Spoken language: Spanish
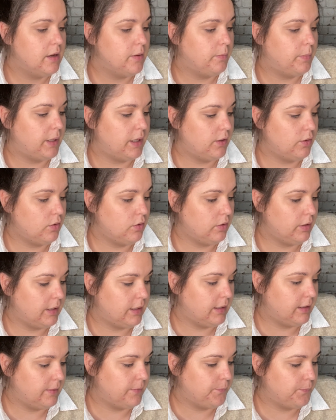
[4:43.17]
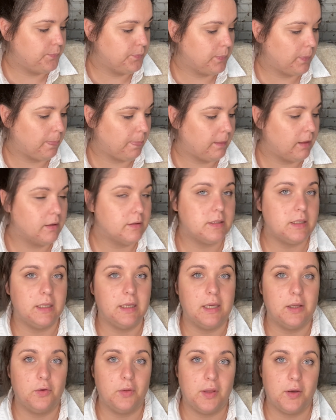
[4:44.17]
pero si em, sí
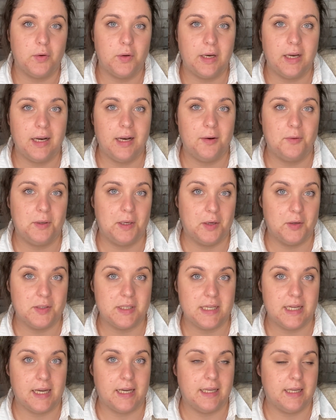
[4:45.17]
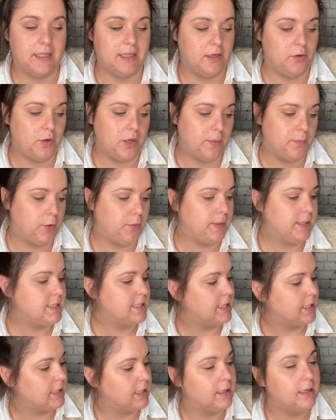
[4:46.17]
quiero decorar algunas cosillas que ya tengo y
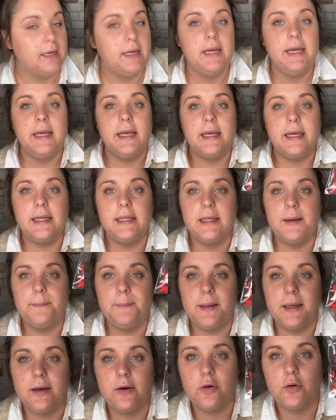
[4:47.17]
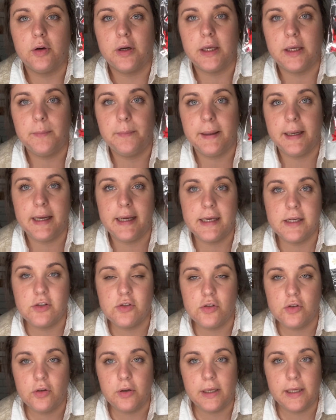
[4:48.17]
aprovecharlas. Y también cogí para
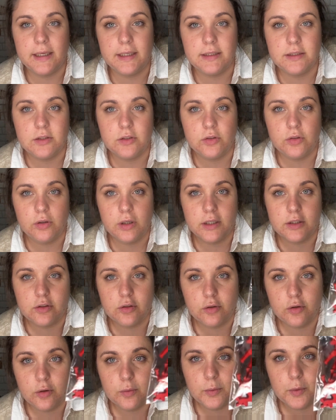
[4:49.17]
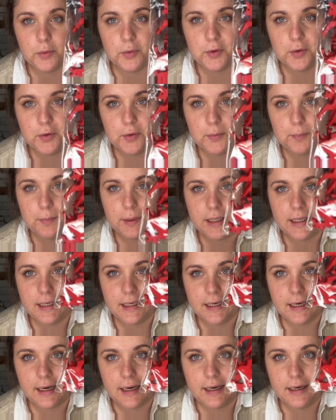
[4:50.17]
eso esto, que son como unos
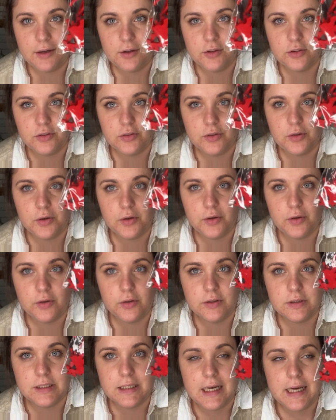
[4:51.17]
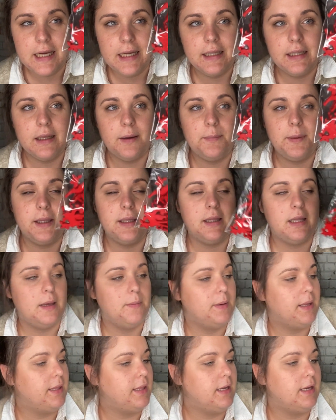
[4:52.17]
mini renos rojos, también de
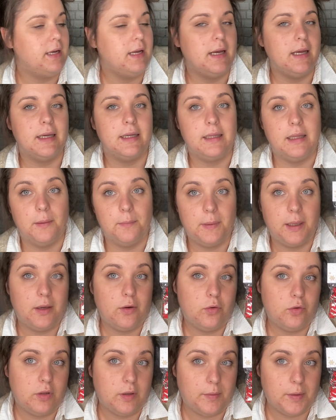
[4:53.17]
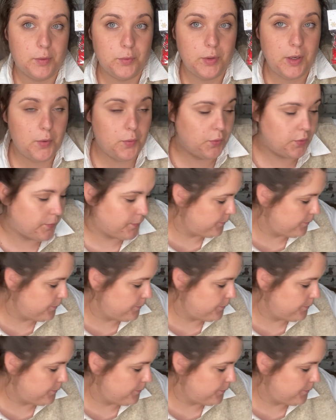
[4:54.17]
madera y también costaban un euro.